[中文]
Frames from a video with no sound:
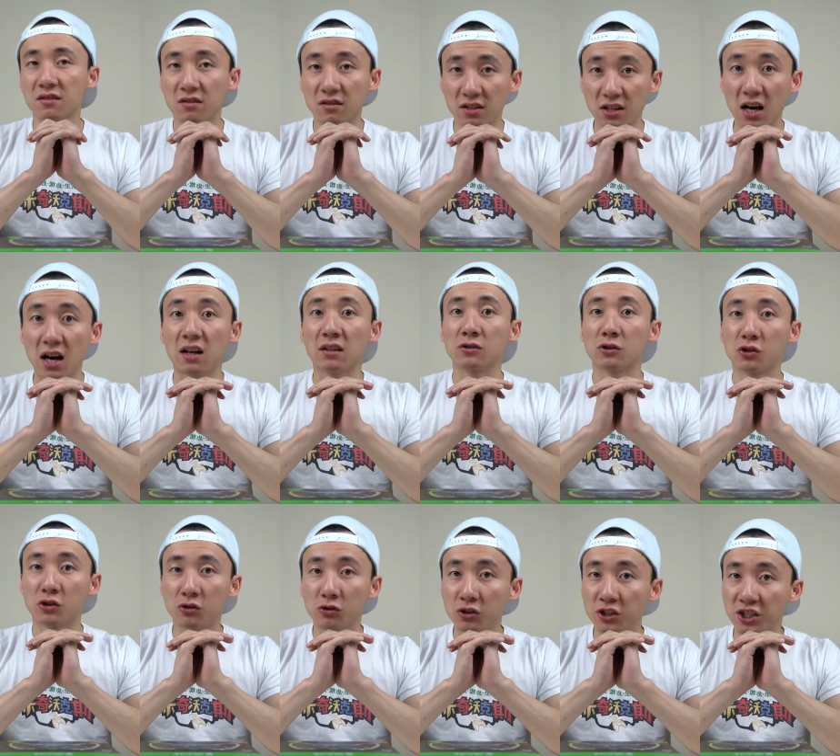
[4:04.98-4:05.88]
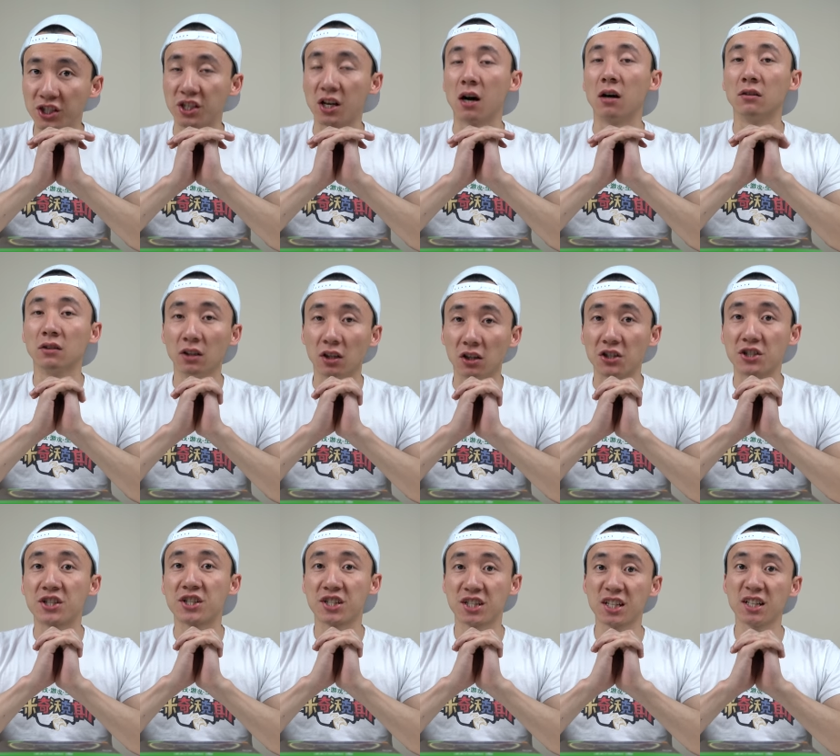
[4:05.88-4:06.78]
加强了
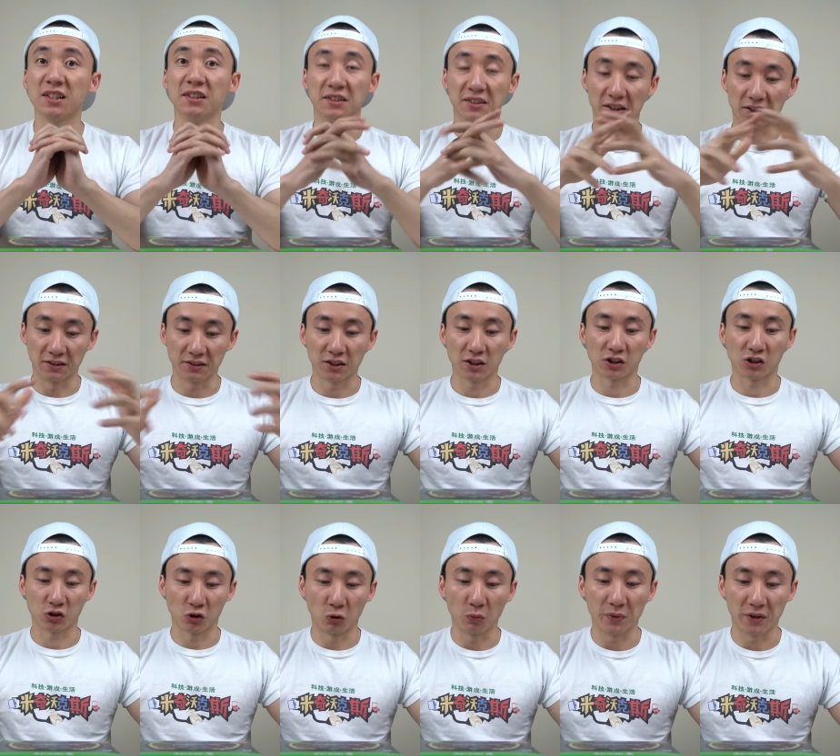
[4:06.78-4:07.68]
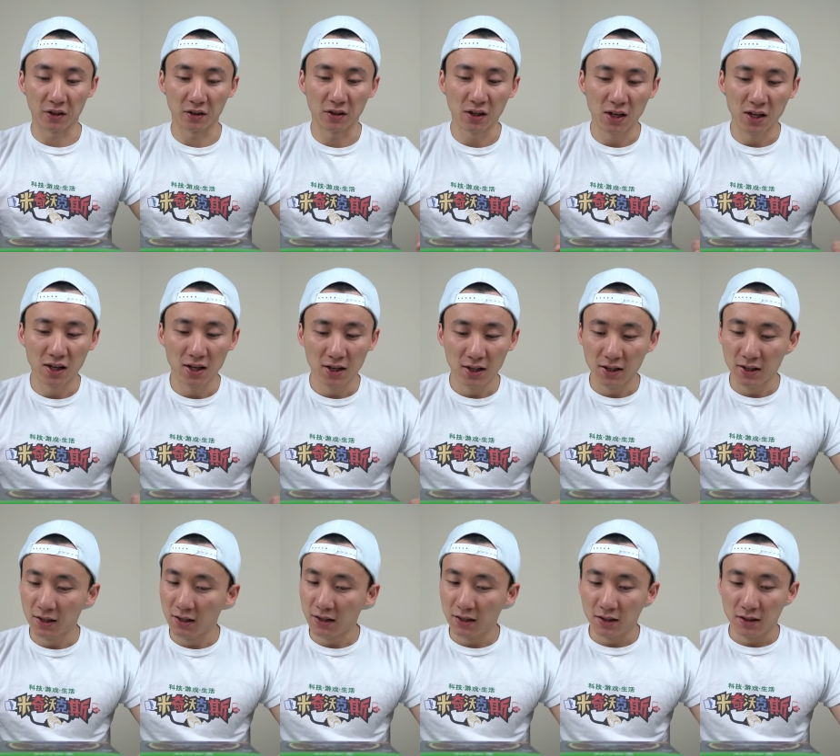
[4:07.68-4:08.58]
性能的手柄，
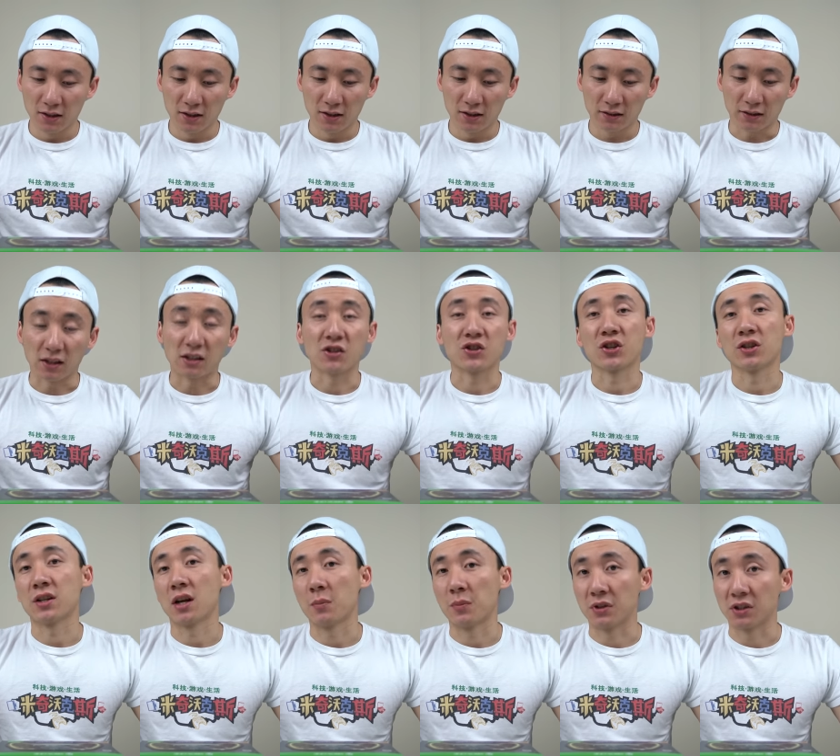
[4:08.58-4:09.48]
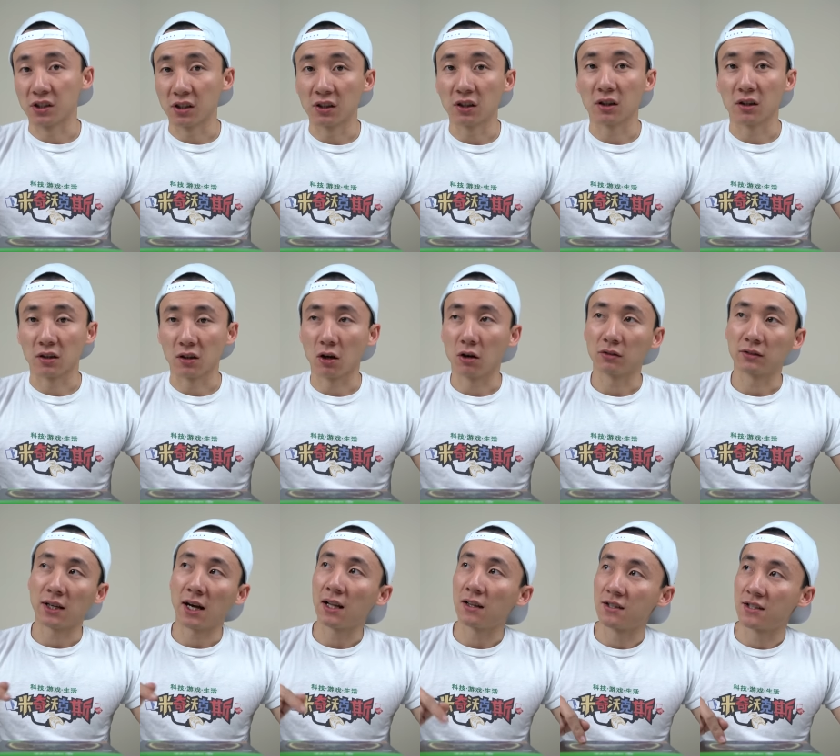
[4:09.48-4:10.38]
但是性价比真的很高，
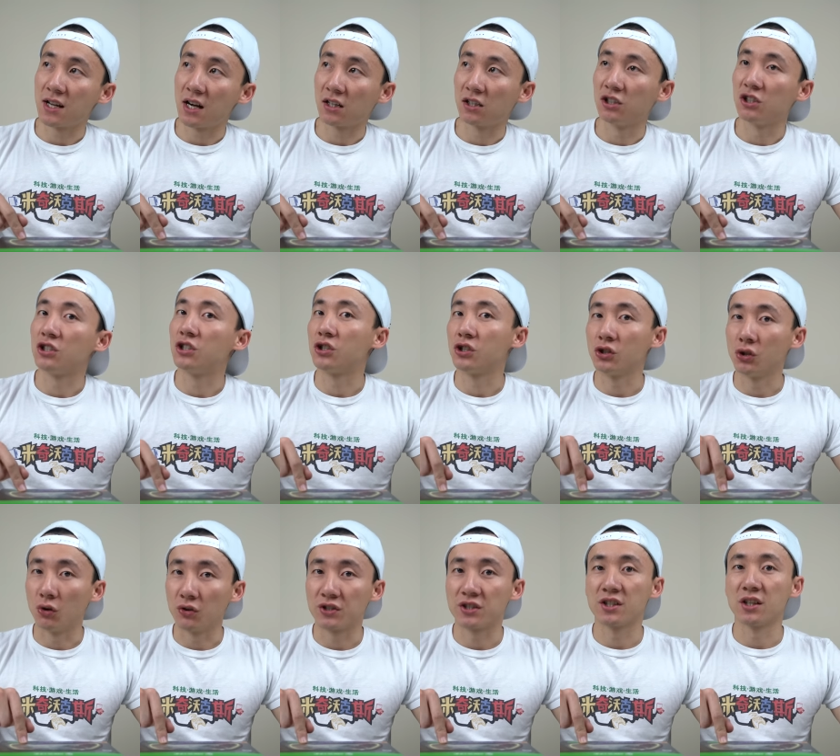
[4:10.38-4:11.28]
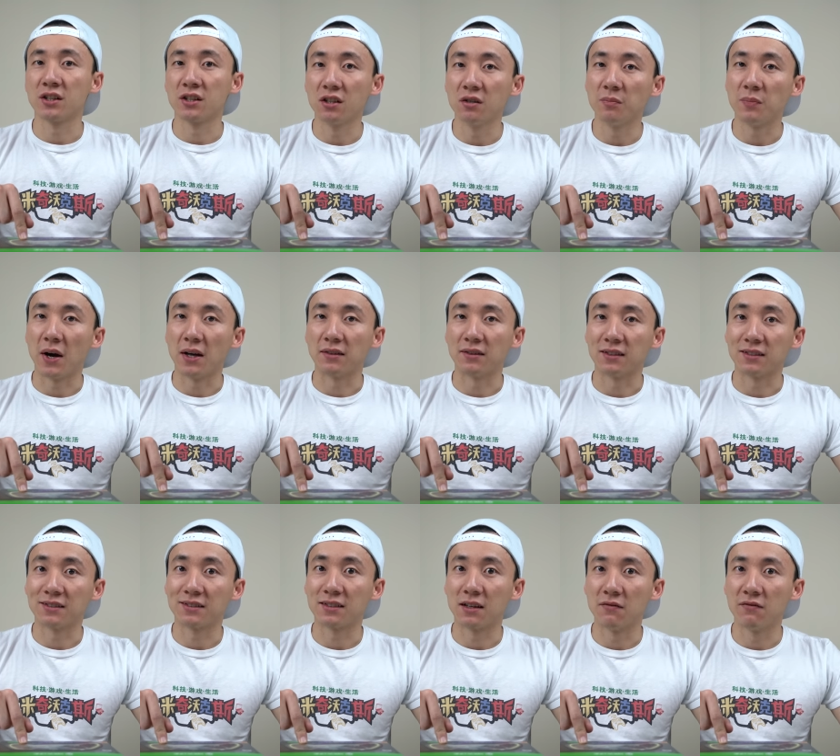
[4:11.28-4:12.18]
它的价格只有精英版的
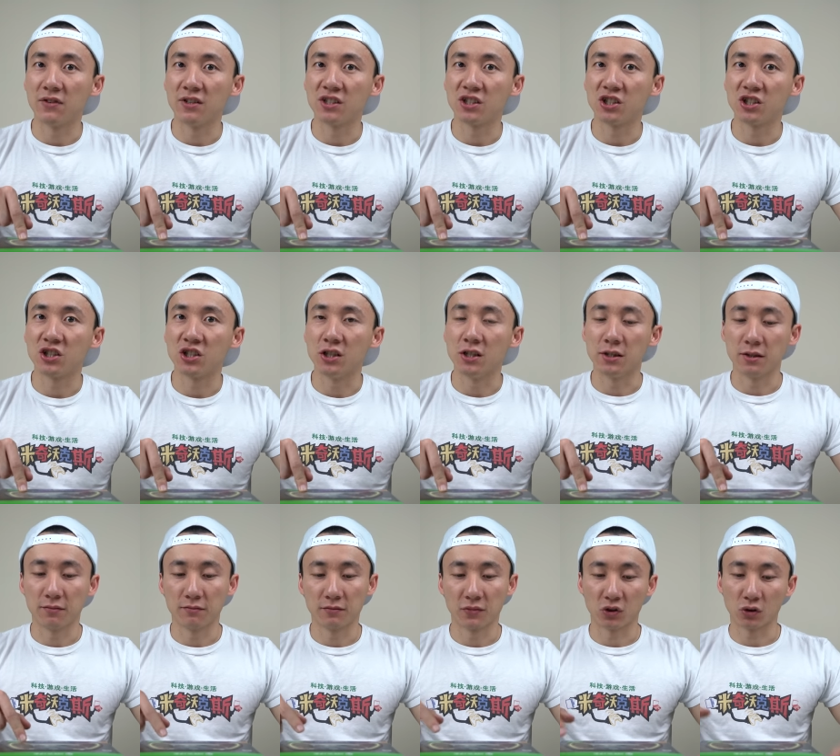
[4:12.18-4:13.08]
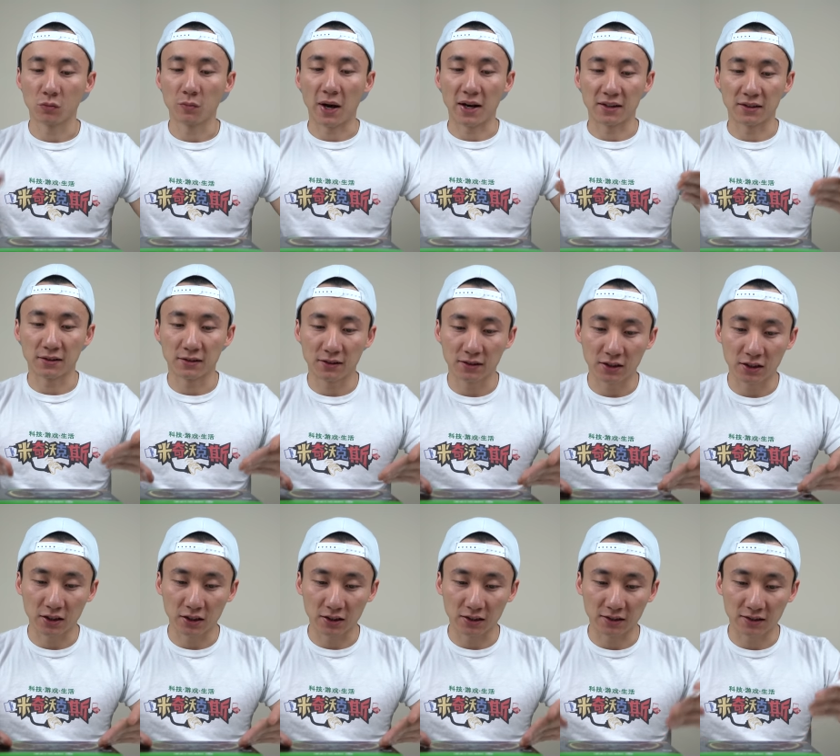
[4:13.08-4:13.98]
三分之一。你说买
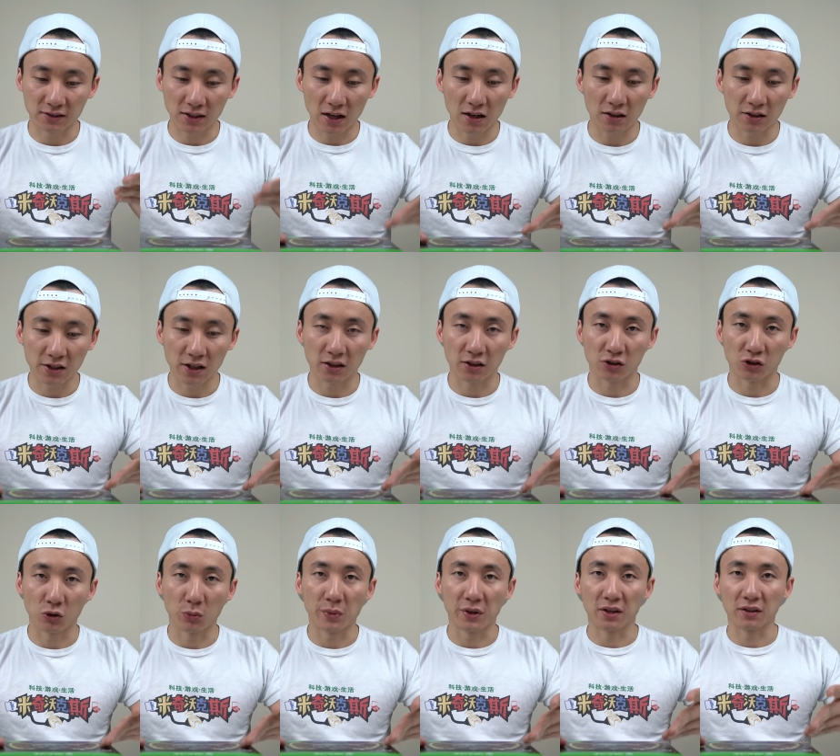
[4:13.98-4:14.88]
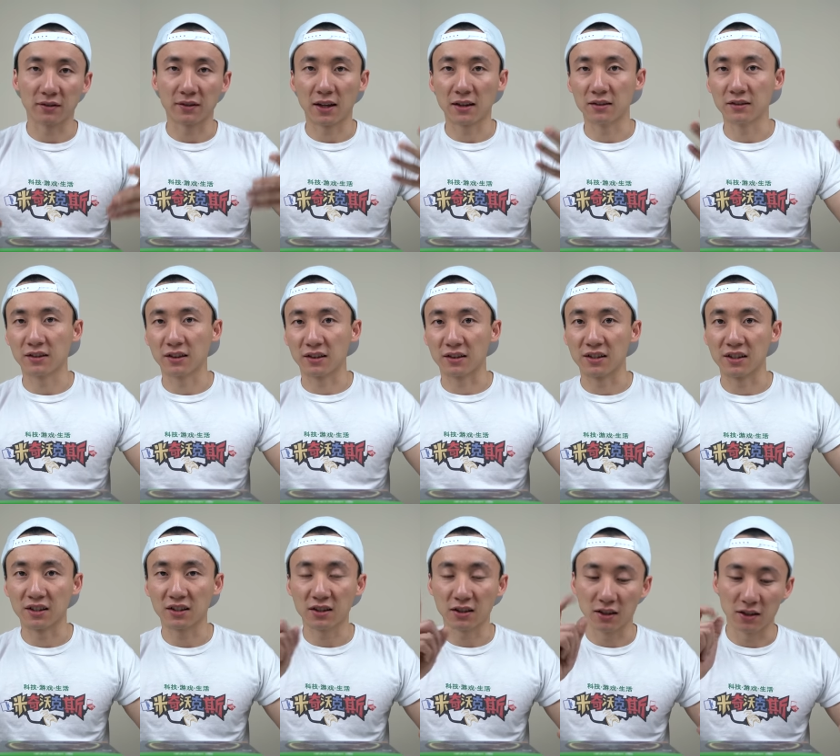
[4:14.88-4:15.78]
这个三个这样的手柄才能顶
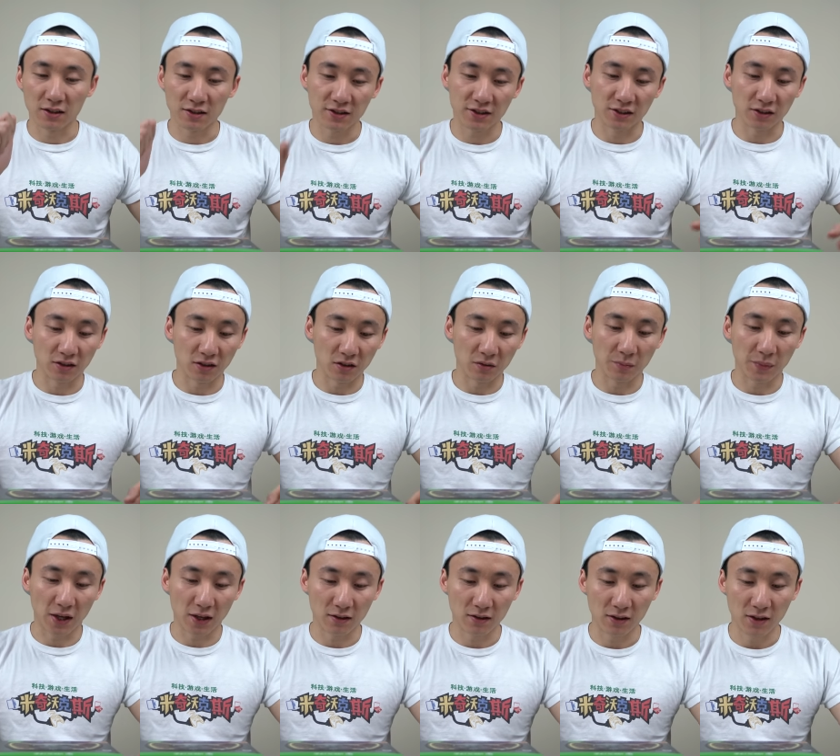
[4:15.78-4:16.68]
一个精英版，